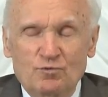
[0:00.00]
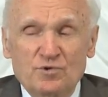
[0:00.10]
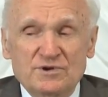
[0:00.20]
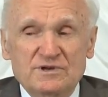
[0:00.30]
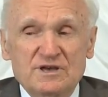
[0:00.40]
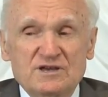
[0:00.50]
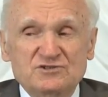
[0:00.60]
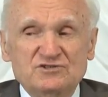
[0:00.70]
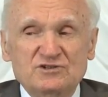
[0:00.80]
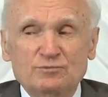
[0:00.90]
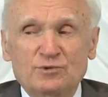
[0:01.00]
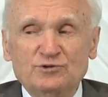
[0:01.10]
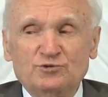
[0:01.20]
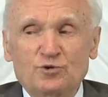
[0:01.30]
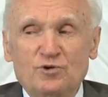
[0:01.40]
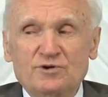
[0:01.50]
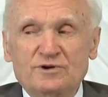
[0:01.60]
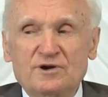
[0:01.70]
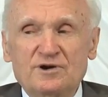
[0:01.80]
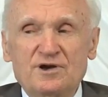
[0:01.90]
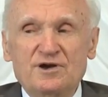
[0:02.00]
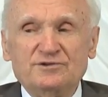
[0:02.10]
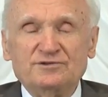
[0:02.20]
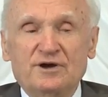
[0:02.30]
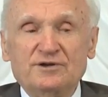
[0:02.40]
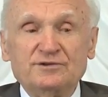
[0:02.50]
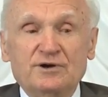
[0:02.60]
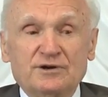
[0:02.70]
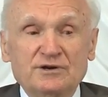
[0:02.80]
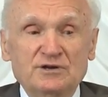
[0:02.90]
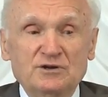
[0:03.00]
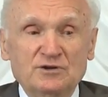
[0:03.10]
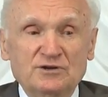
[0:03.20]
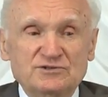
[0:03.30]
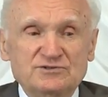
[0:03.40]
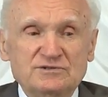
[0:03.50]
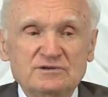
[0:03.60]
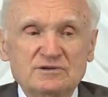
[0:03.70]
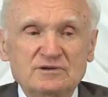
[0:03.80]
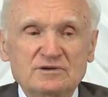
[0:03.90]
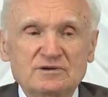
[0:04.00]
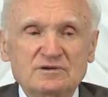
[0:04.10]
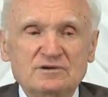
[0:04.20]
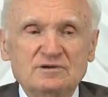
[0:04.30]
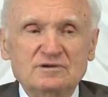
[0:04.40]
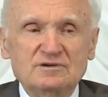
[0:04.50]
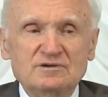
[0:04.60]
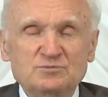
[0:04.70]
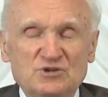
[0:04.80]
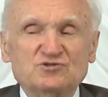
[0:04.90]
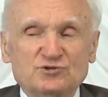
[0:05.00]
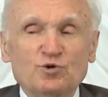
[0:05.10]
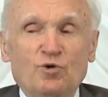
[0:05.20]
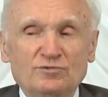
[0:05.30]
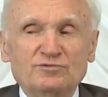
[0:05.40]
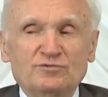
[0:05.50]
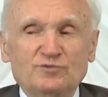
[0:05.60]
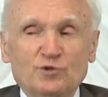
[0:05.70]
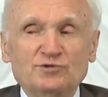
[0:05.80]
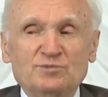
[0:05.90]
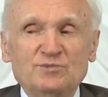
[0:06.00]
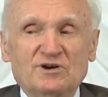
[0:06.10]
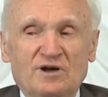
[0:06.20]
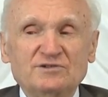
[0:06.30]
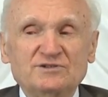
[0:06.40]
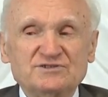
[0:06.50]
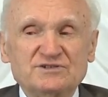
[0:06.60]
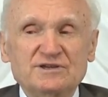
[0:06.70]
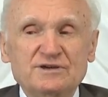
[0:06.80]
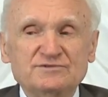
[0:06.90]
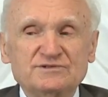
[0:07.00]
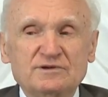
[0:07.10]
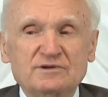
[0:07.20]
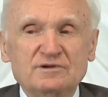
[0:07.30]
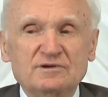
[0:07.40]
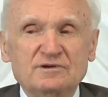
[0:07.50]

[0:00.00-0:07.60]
о, если бы только это открылось, пишет он, Федор Михайлович Достоевский,